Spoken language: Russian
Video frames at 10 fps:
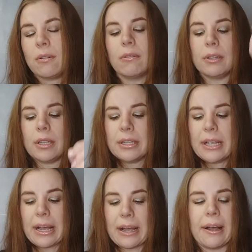Вот.
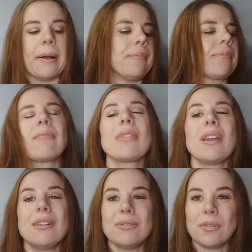А,
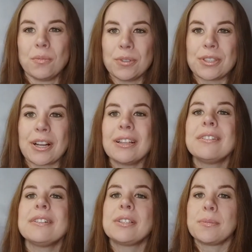будет
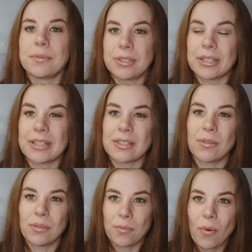скатываться, будет,
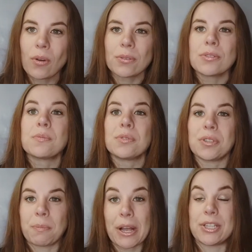соответственно, он мокнуть,
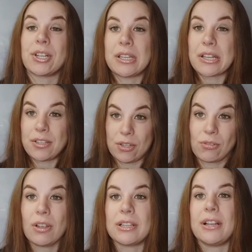будет пачкать
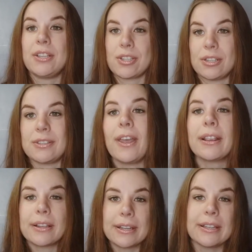одежду, а если одежда
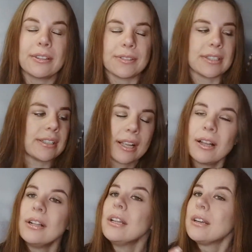светлая, лето, все
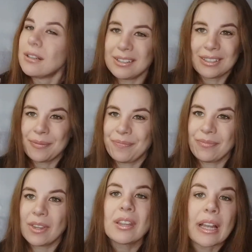дела, э,
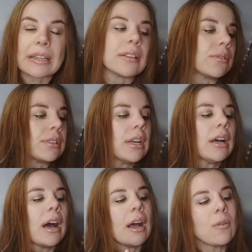не надо. То есть
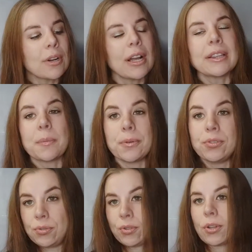аккуратно, по
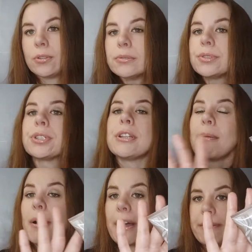чуть-чуть, лучше
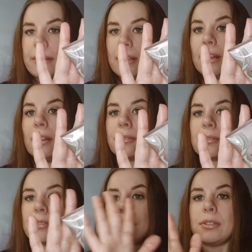добавить, да, то
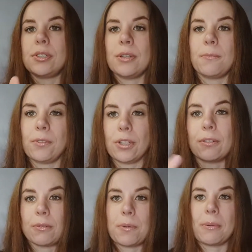есть э, чем вот
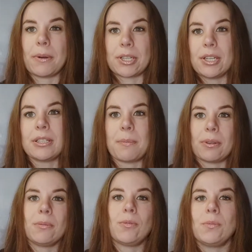это вот переборщить и
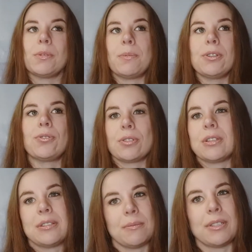потом думать, блин, что с
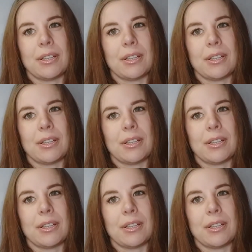этим